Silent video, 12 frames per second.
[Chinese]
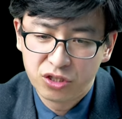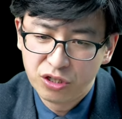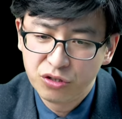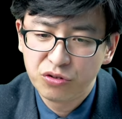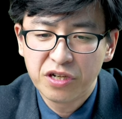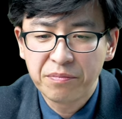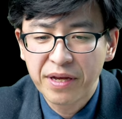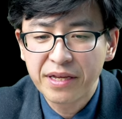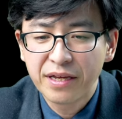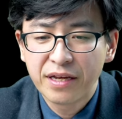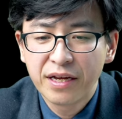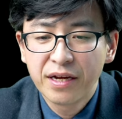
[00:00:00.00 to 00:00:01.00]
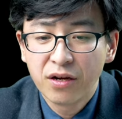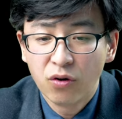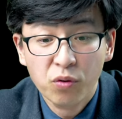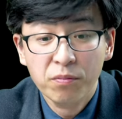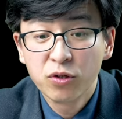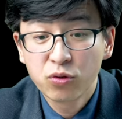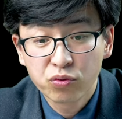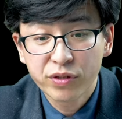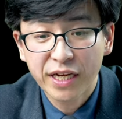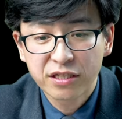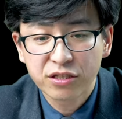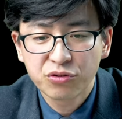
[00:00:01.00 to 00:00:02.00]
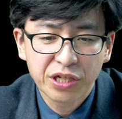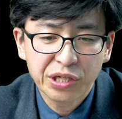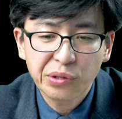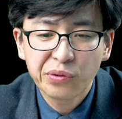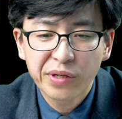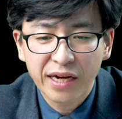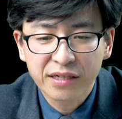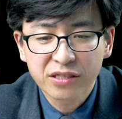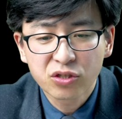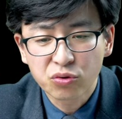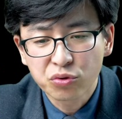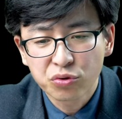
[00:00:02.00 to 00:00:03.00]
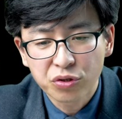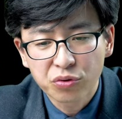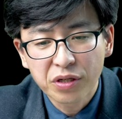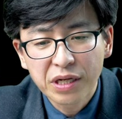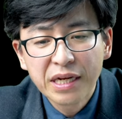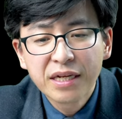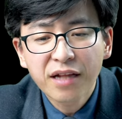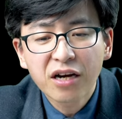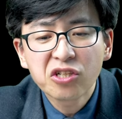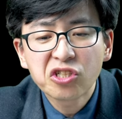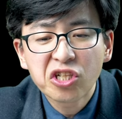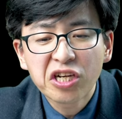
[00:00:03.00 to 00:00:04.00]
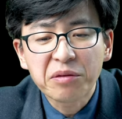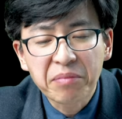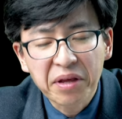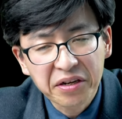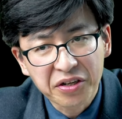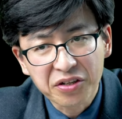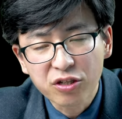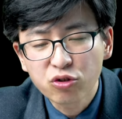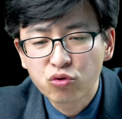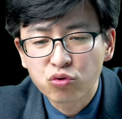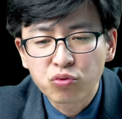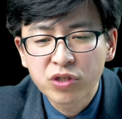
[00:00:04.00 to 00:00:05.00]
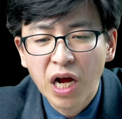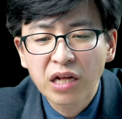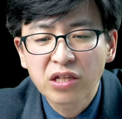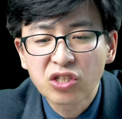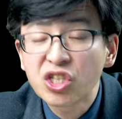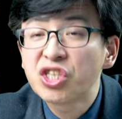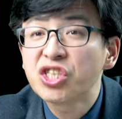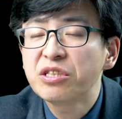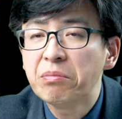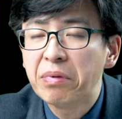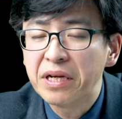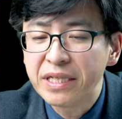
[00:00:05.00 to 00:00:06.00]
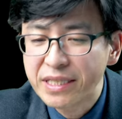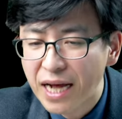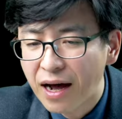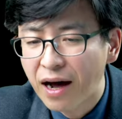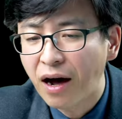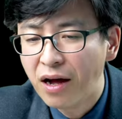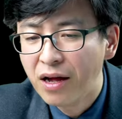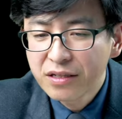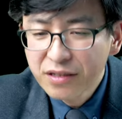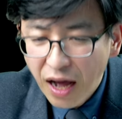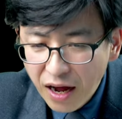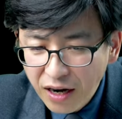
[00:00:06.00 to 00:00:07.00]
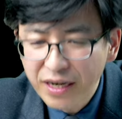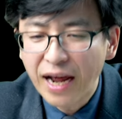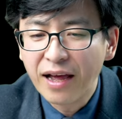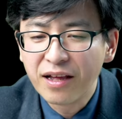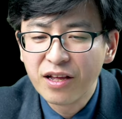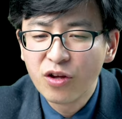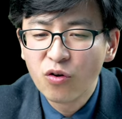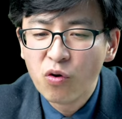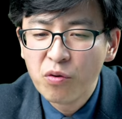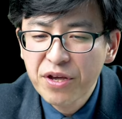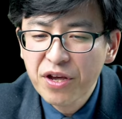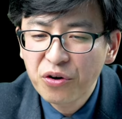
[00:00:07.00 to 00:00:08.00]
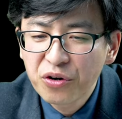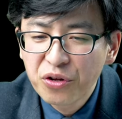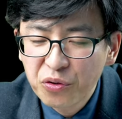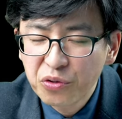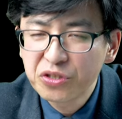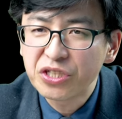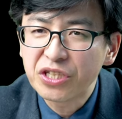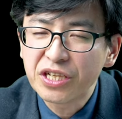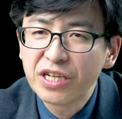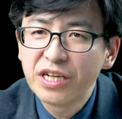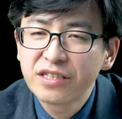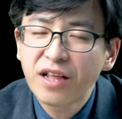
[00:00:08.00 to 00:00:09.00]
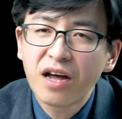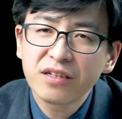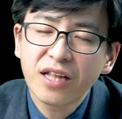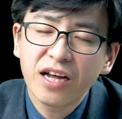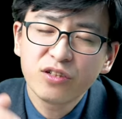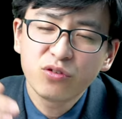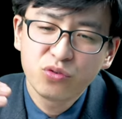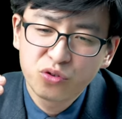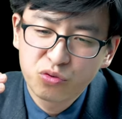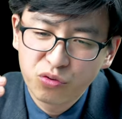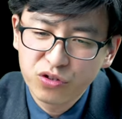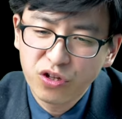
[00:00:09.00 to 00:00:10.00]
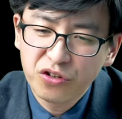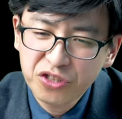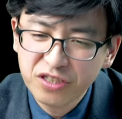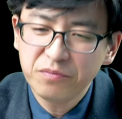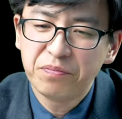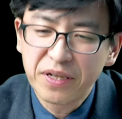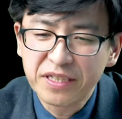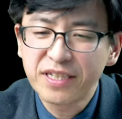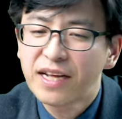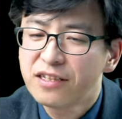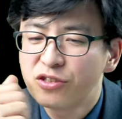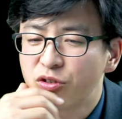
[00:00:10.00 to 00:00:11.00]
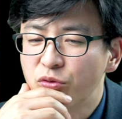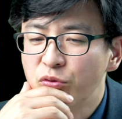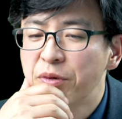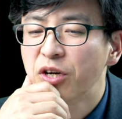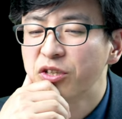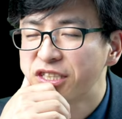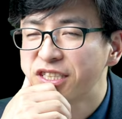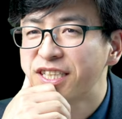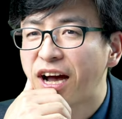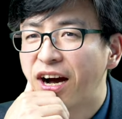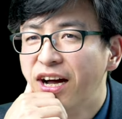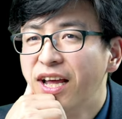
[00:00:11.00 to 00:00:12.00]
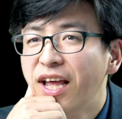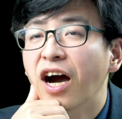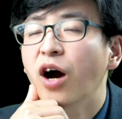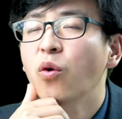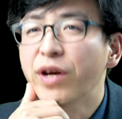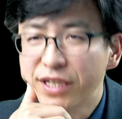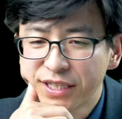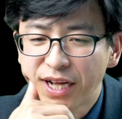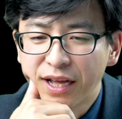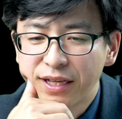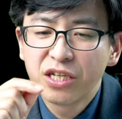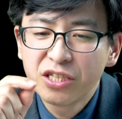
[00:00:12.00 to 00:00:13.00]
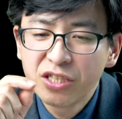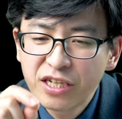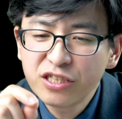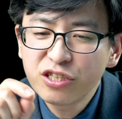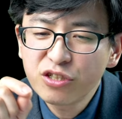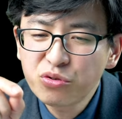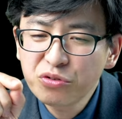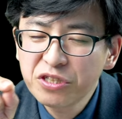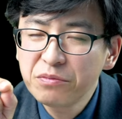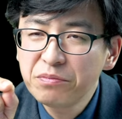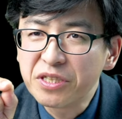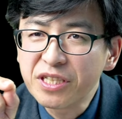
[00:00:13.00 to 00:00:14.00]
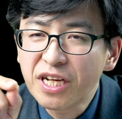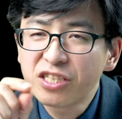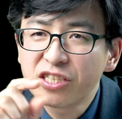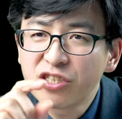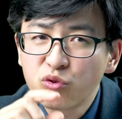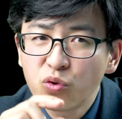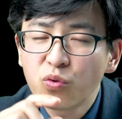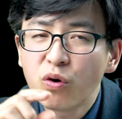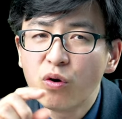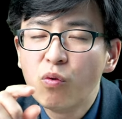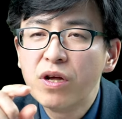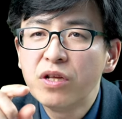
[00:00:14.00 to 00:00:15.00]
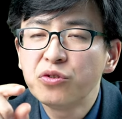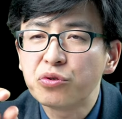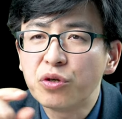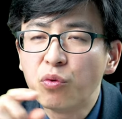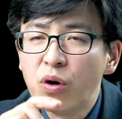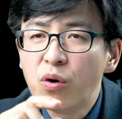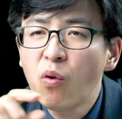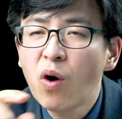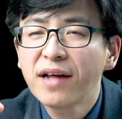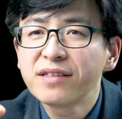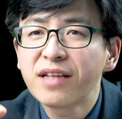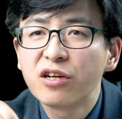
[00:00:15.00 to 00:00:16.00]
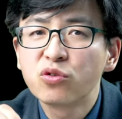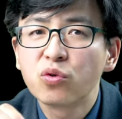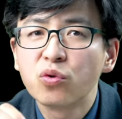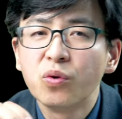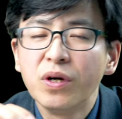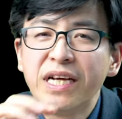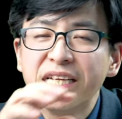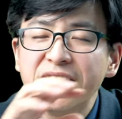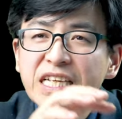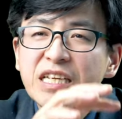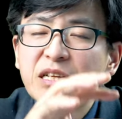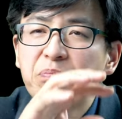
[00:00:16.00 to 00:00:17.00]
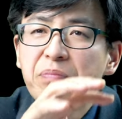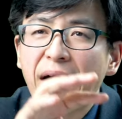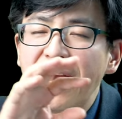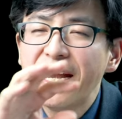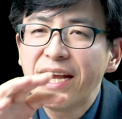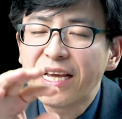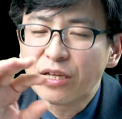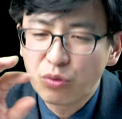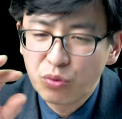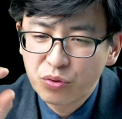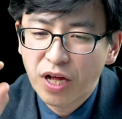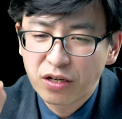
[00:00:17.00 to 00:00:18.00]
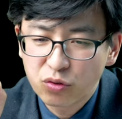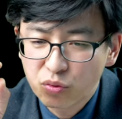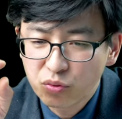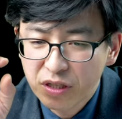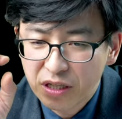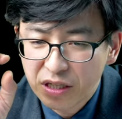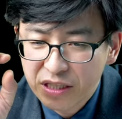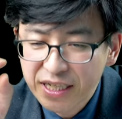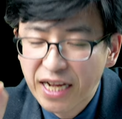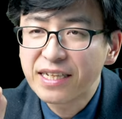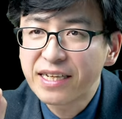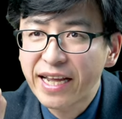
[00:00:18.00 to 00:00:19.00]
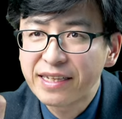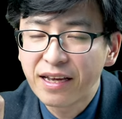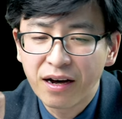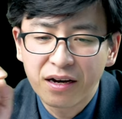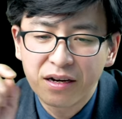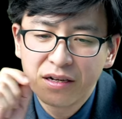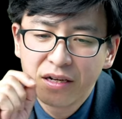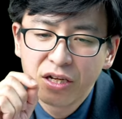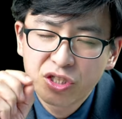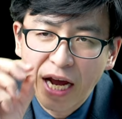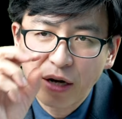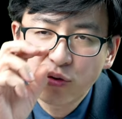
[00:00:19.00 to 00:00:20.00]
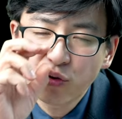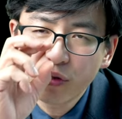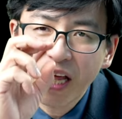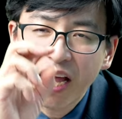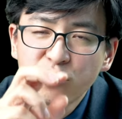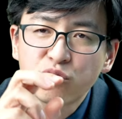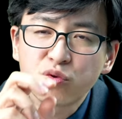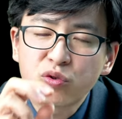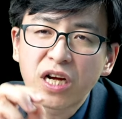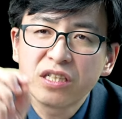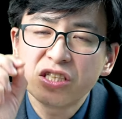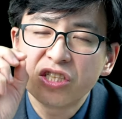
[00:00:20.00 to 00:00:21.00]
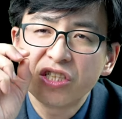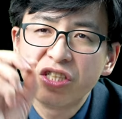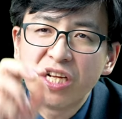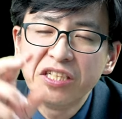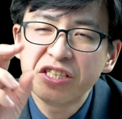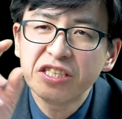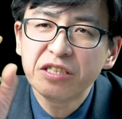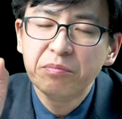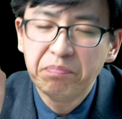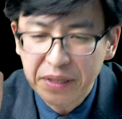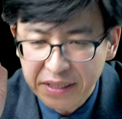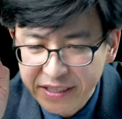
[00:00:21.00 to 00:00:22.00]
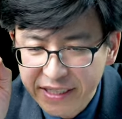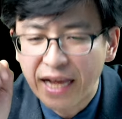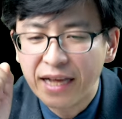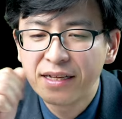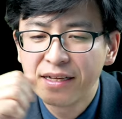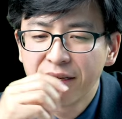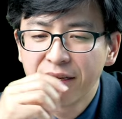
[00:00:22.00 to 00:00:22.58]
哲学里面也，我们古代哲学也有两种学说。当然这里面可能主张的是性本善哈。当然我们要了解，当他说到性本善的时候，我们要思想何为善。人之初，性本善，是中国文学文化当中一般领域当中的善的概念哈。假如说他主张的是人性本善。